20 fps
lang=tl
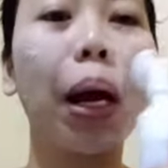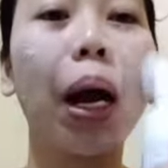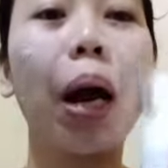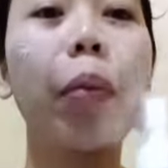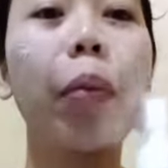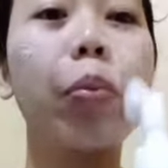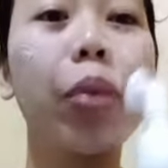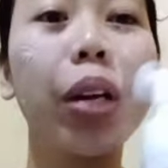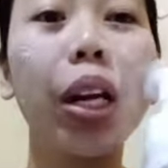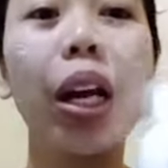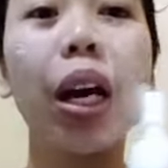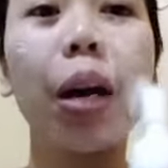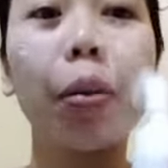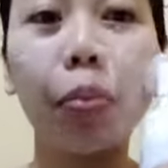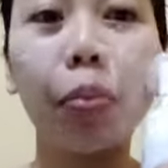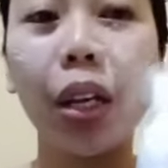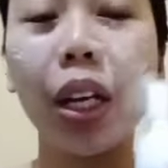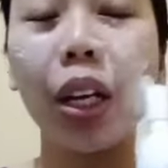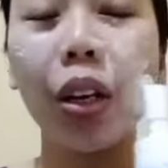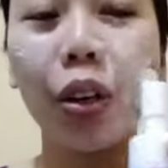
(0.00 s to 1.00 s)
half day,
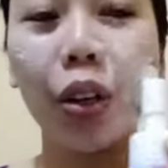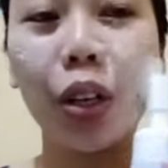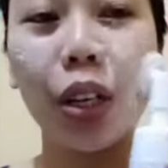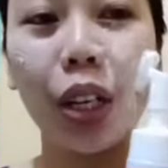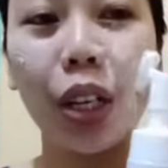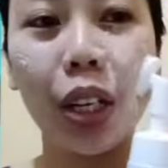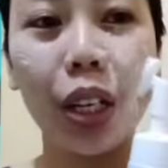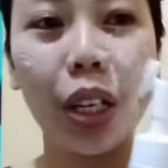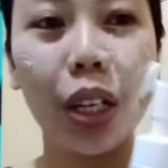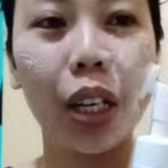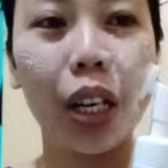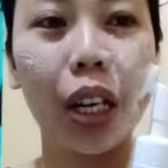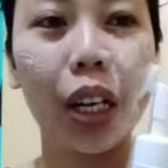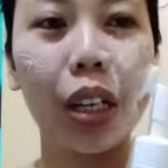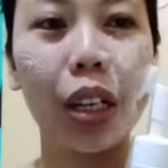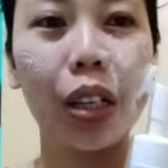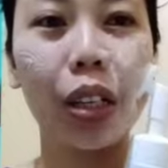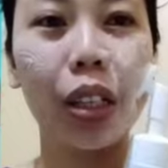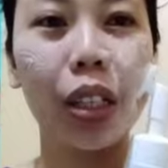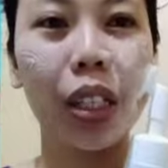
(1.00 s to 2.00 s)
half day or
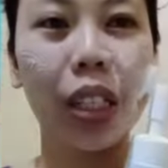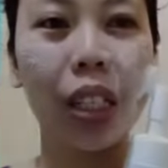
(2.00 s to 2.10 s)
ano,